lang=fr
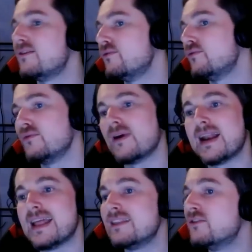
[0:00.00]

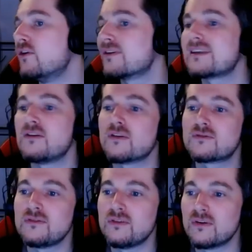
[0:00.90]
salut Alendor,
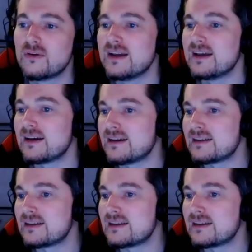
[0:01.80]
salut Antonio,